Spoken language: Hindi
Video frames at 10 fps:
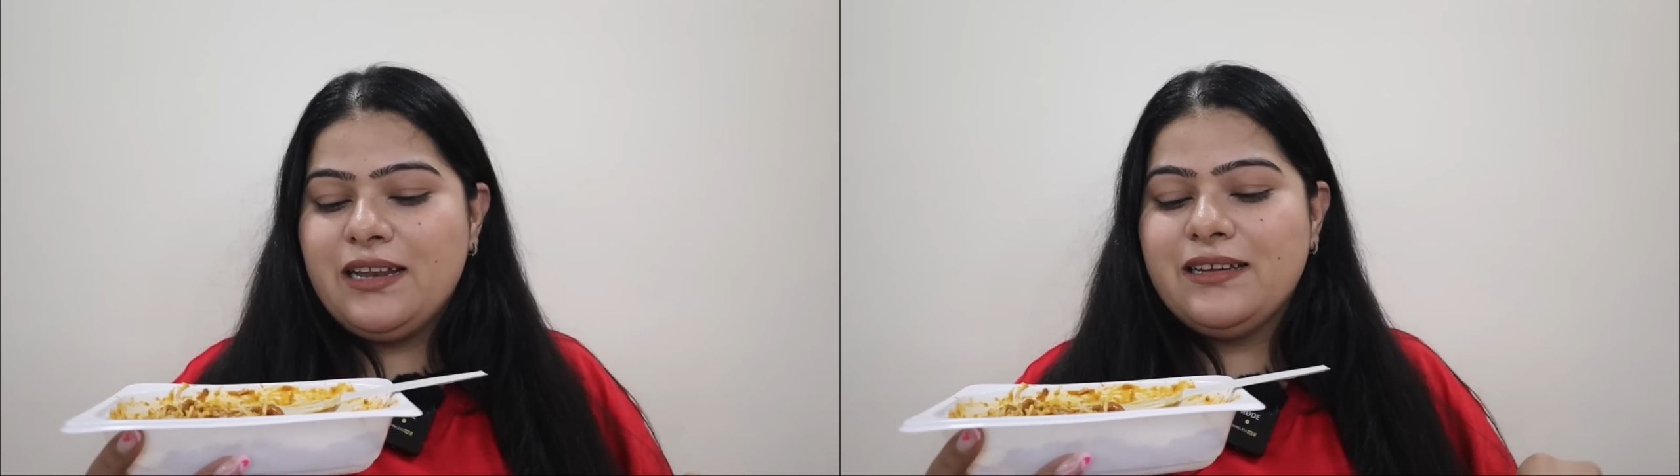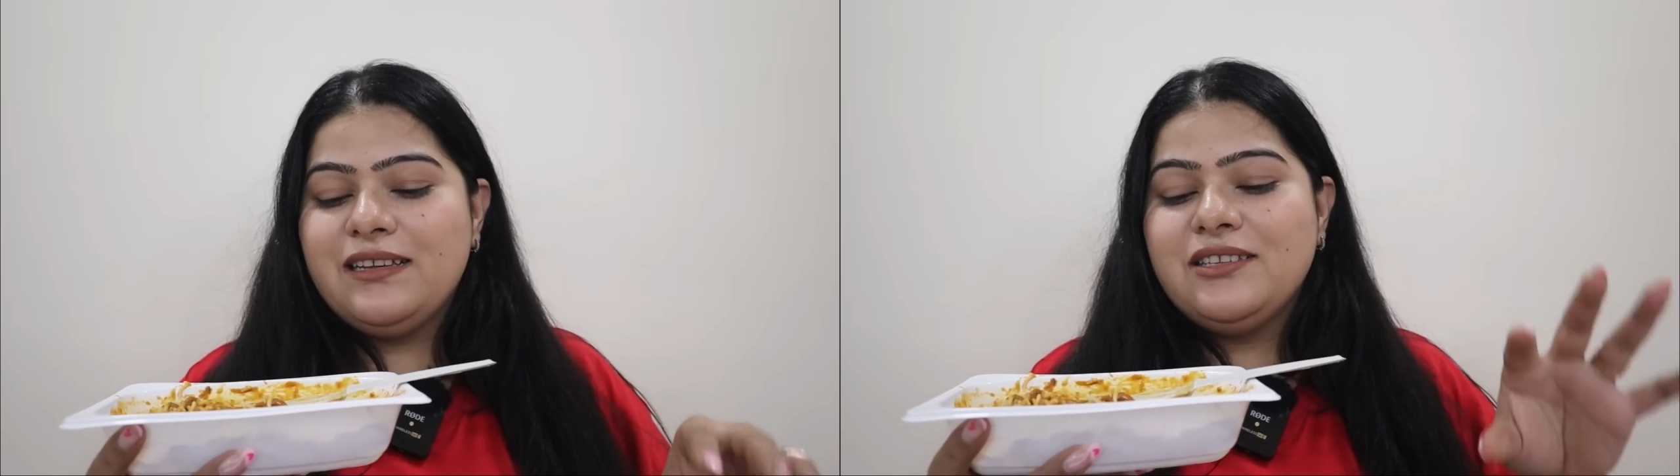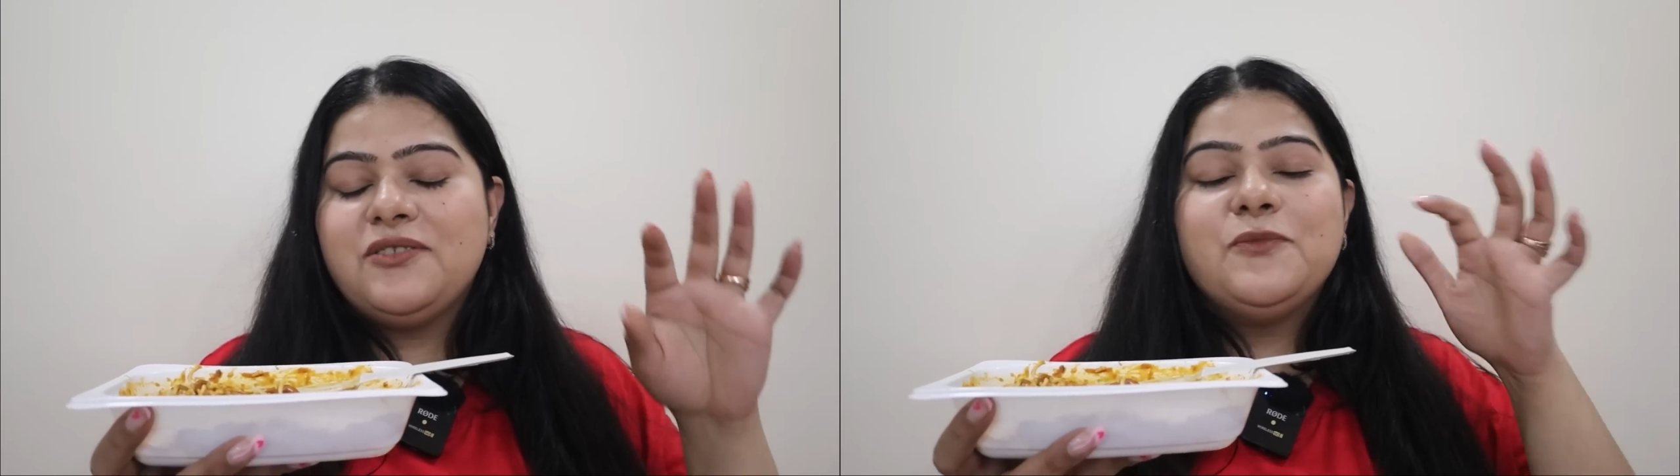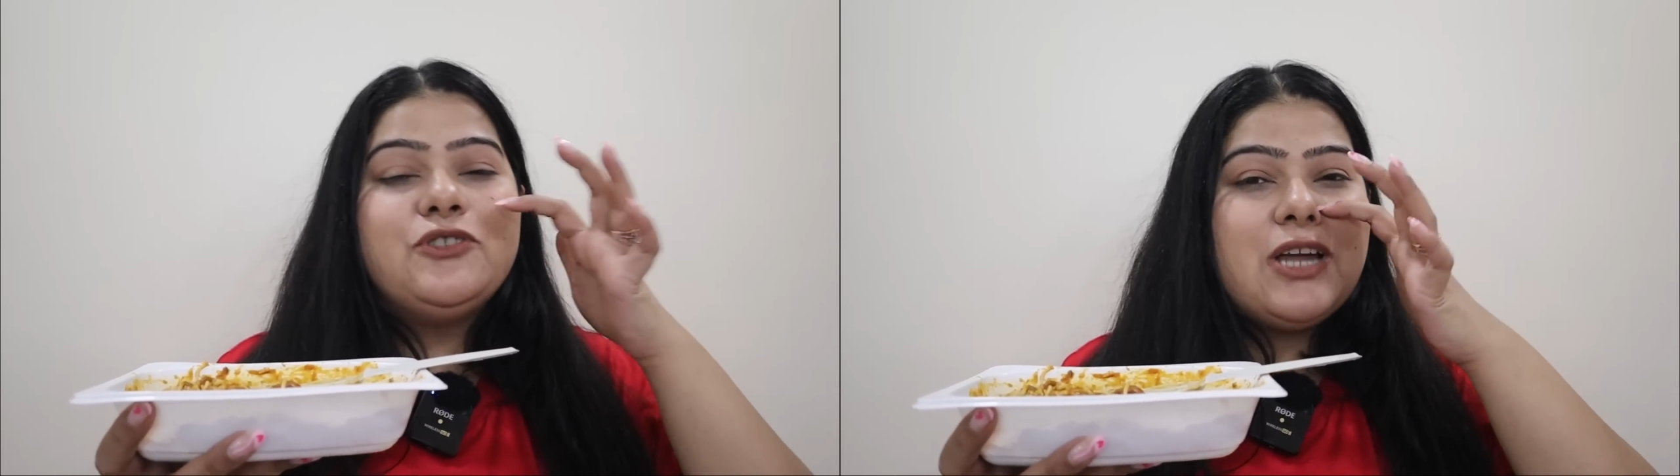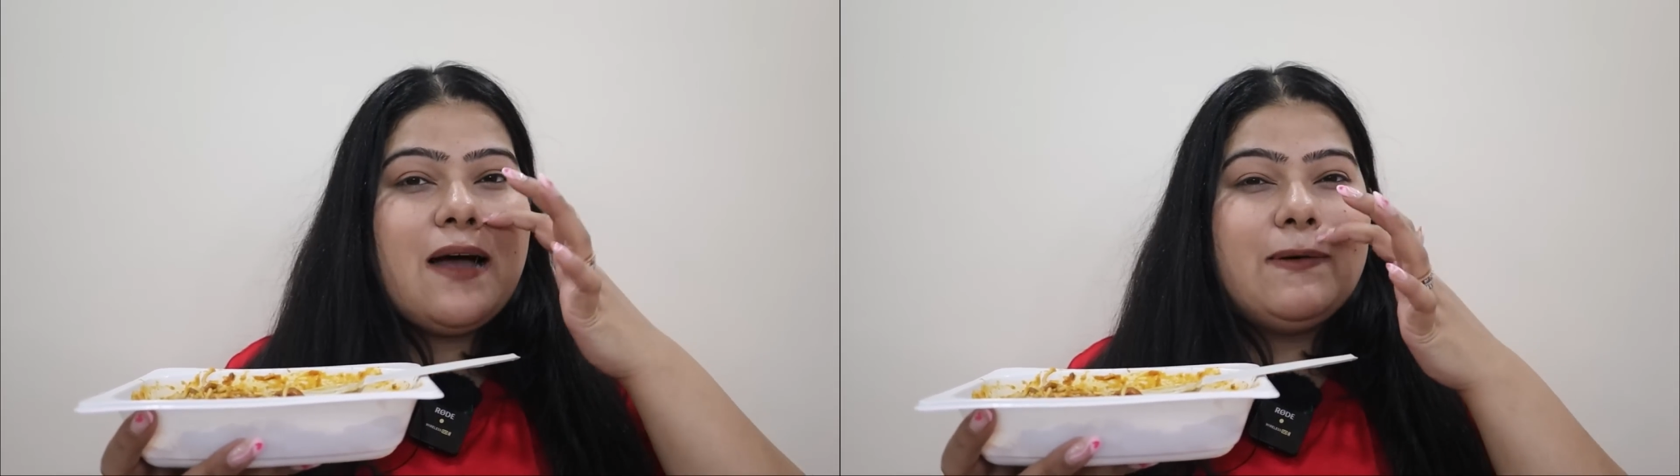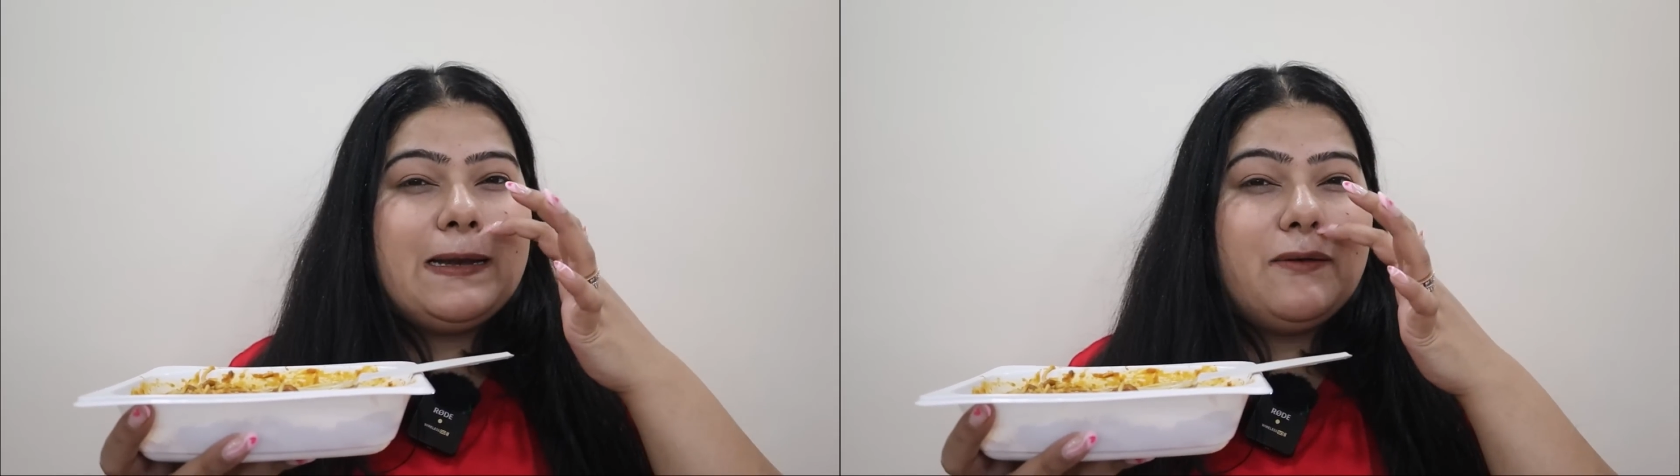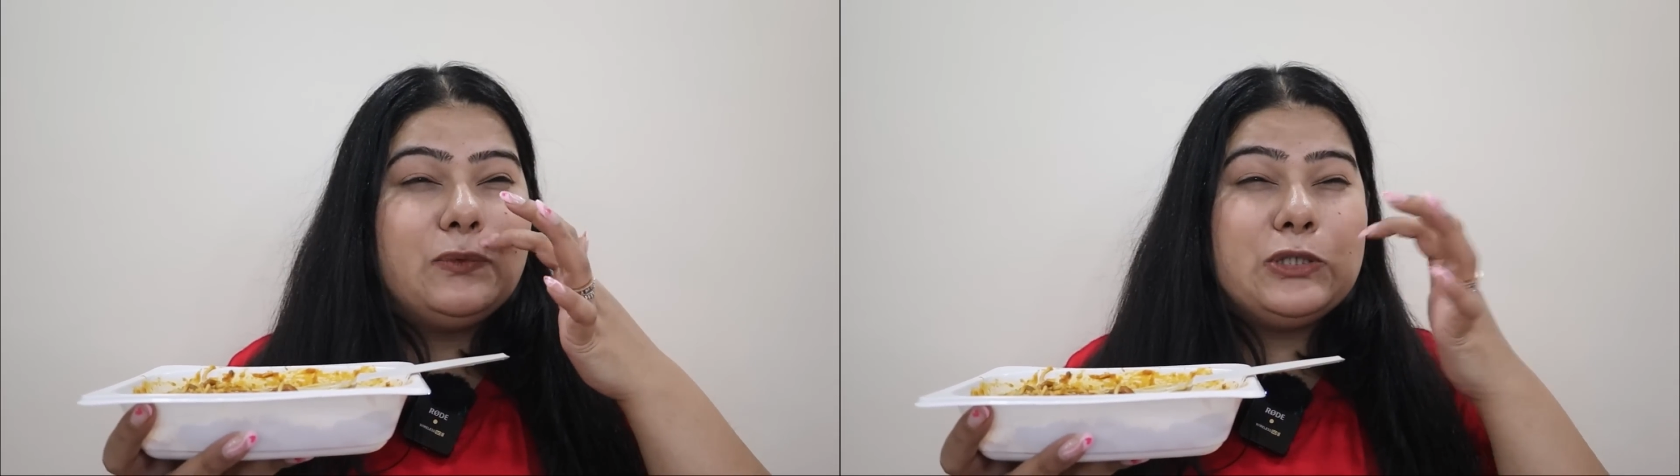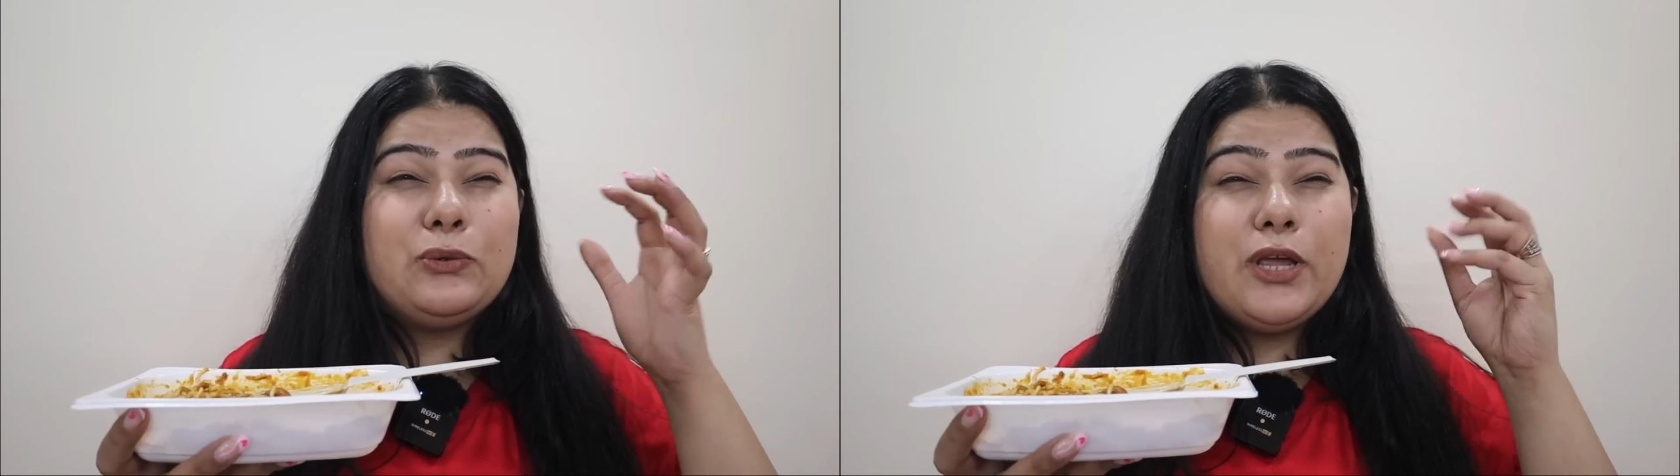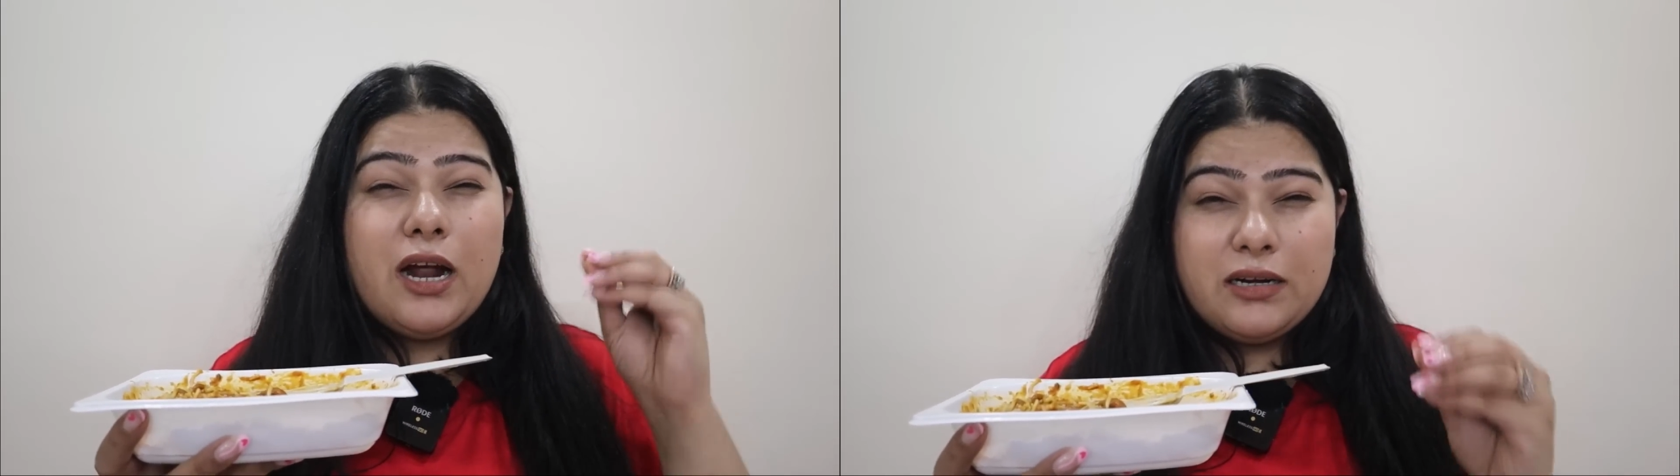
लगी कि जिसमें जो चावल है ना मुझे थोड़े